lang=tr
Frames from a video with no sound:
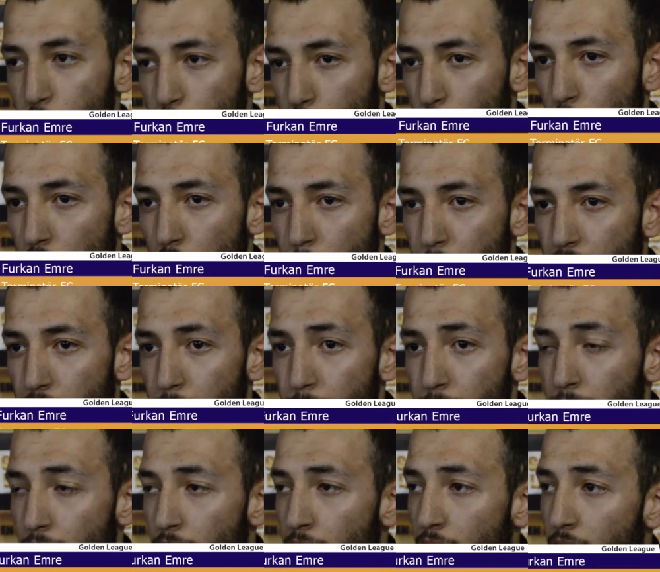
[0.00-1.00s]
bunu söyleyebilirim.
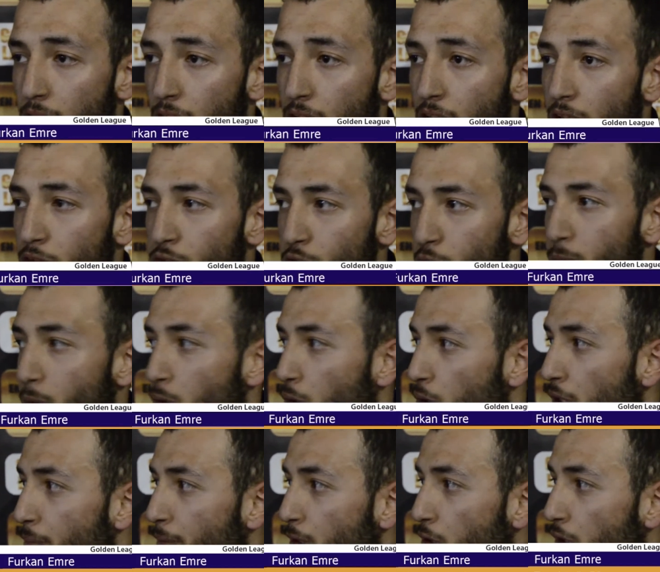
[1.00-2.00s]
Futbol
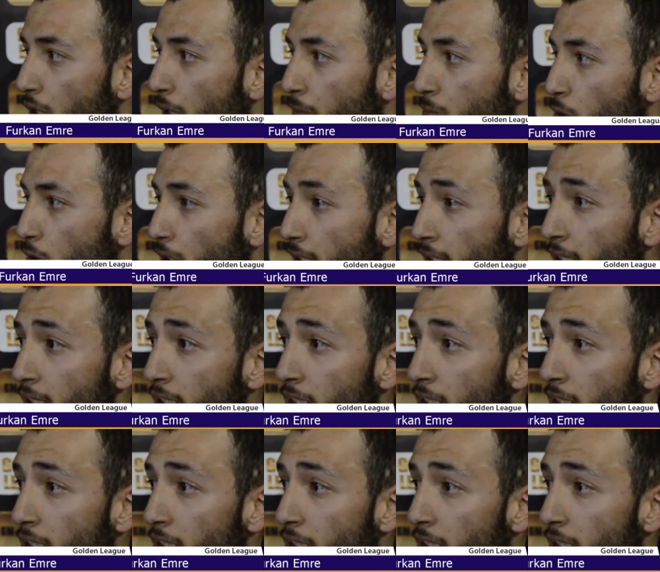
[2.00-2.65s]
oynamak önemli olan.